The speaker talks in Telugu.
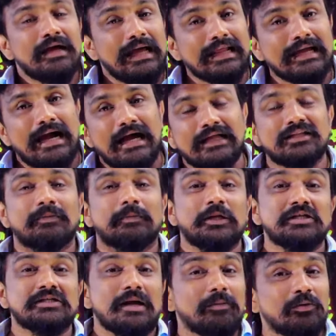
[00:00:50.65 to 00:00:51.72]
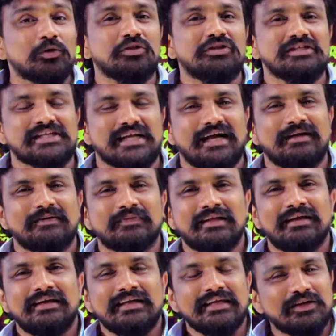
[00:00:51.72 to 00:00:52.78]
అలాగే ఆంధ్రప్రదేశ్ అభివృద్ధి దిశగా
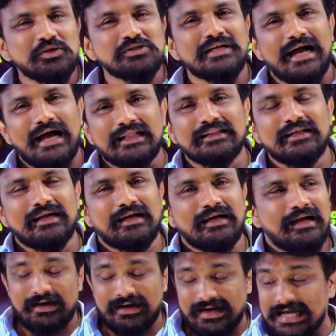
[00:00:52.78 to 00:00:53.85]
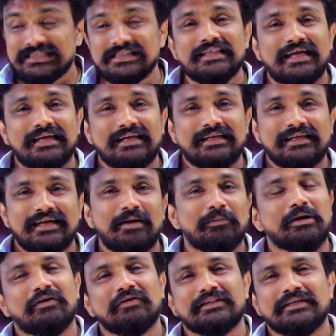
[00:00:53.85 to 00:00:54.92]
ఈరోజున ఆంధ్ర రాజధాని
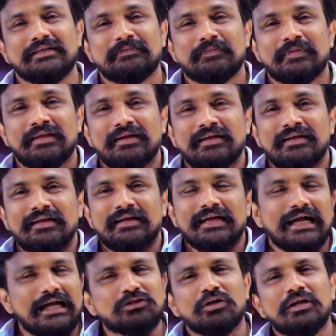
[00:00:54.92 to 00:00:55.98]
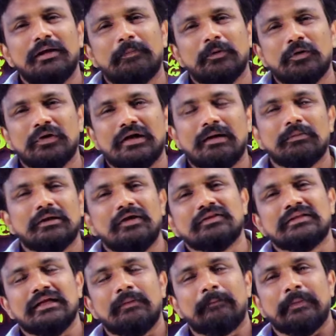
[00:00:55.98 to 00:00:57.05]
అమరావతి గతంలో ఎప్పుడు కూడా
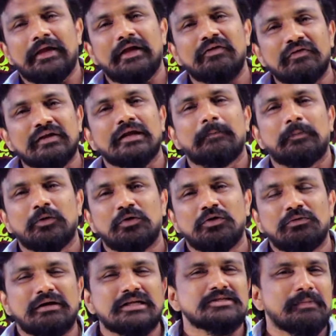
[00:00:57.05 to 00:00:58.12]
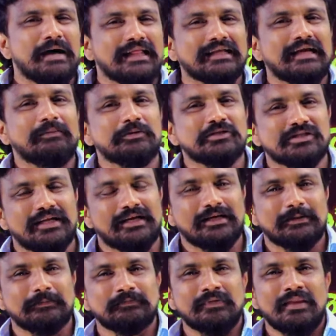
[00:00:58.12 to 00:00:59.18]
అమరావతి అనే పేరు విన్నప్పుడు మనసు బాధగా
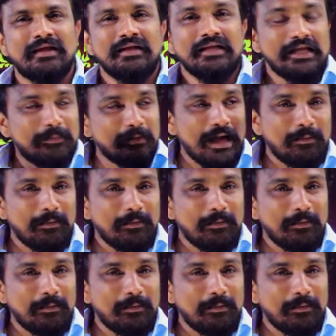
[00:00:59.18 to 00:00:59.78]
అనిపించిందండి ఇప్పుడు